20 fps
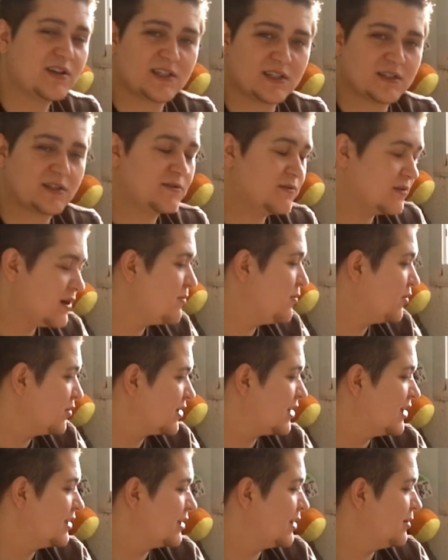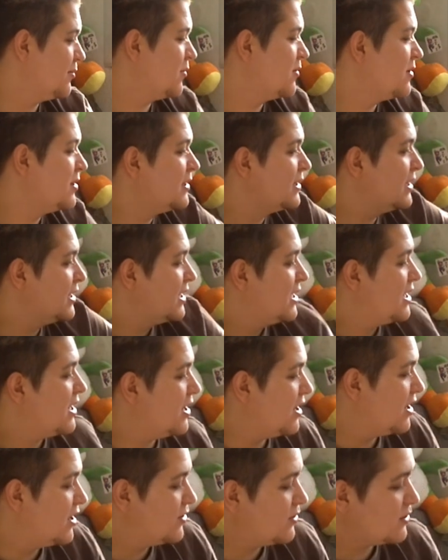Ça sent vraiment très très
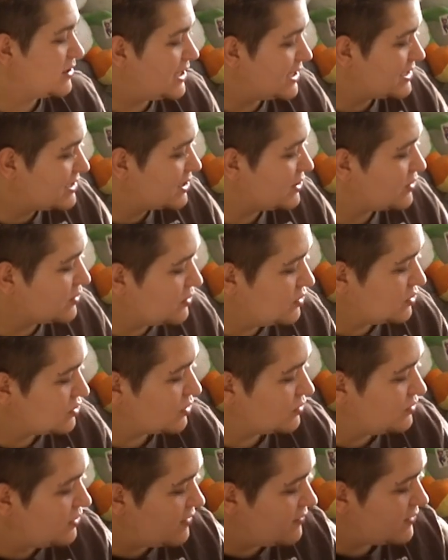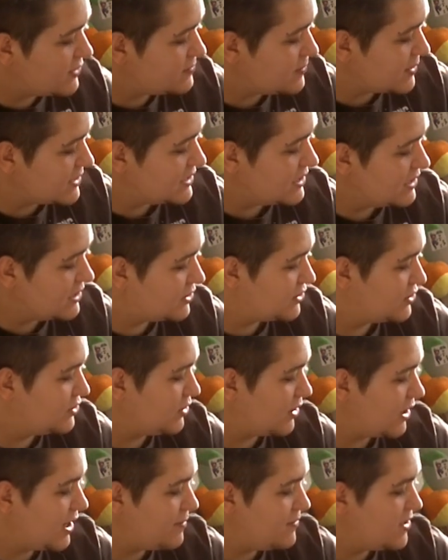bon. donc la session d'aujourd'hui, elle va se passer
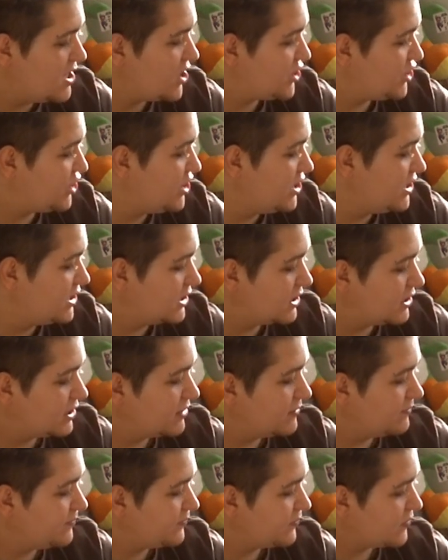sur la Miyashik